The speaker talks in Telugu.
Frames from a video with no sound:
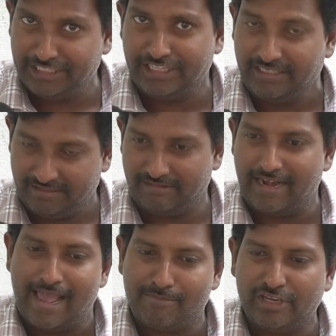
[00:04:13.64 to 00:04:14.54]
ఇది
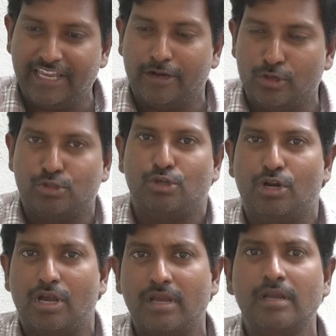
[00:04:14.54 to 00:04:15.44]
రాబోయే
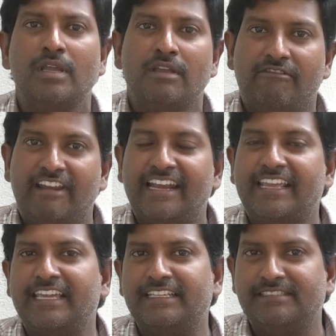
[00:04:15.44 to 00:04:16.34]
రోజుల్లో
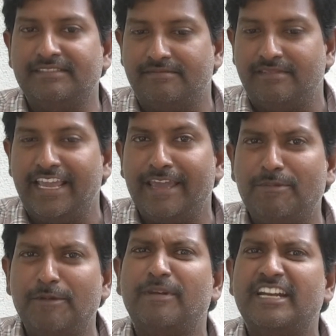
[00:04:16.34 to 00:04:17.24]
వీళ్ళకి
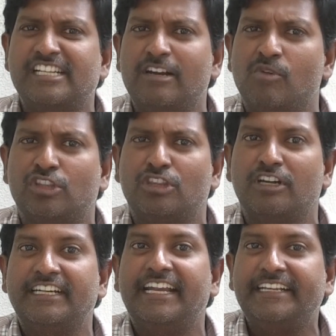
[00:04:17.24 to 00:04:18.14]
ఏపీ ప్రజలు
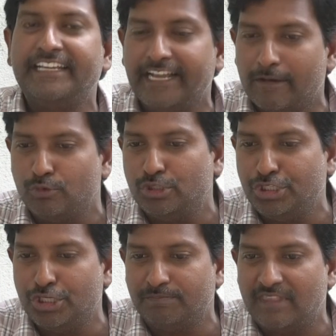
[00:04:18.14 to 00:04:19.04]
మొత్తం గట్టిగా
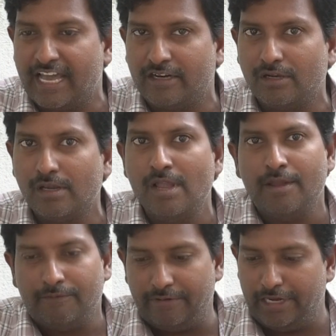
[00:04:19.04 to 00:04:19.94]
బుద్ధి చెప్తారు
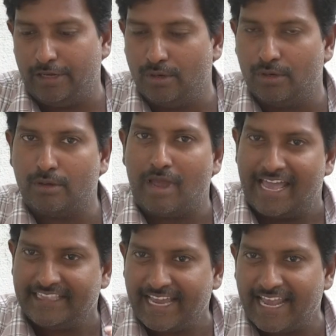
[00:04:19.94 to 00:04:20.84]
వీళ్ళు
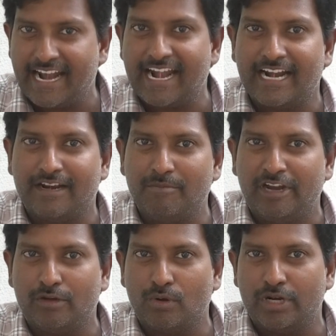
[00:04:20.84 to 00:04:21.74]
అధికారాన్ని అడ్డం
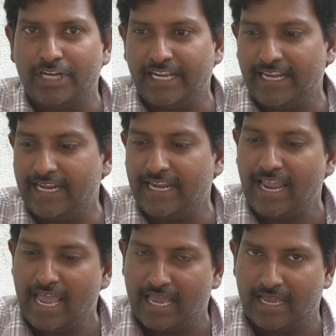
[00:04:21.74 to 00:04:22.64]
పెట్టుకొని
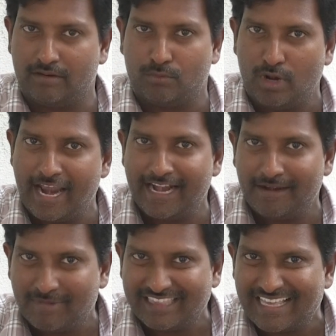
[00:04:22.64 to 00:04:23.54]

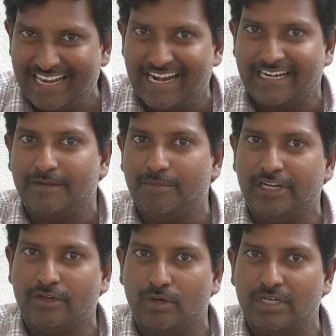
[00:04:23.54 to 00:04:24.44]
కులాలని మతాలను అడ్డం
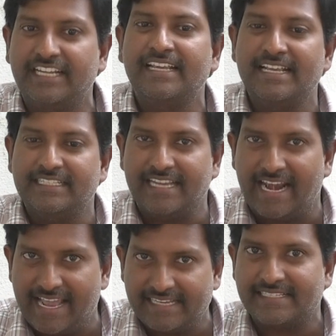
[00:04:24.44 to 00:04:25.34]
పెట్టుకొని
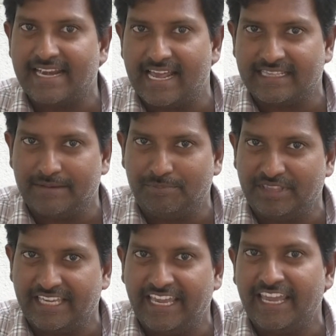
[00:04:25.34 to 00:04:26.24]
చలాయిస్తున్నారు
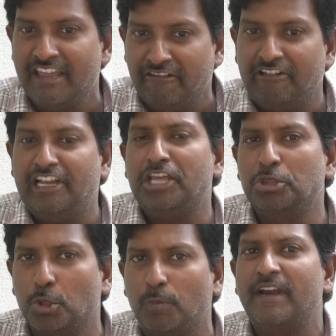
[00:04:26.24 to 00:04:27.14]
తప్పితే వీళ్ళు
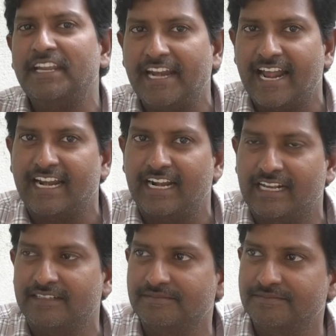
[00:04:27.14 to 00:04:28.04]
ఎందుకు పనికిరారన్న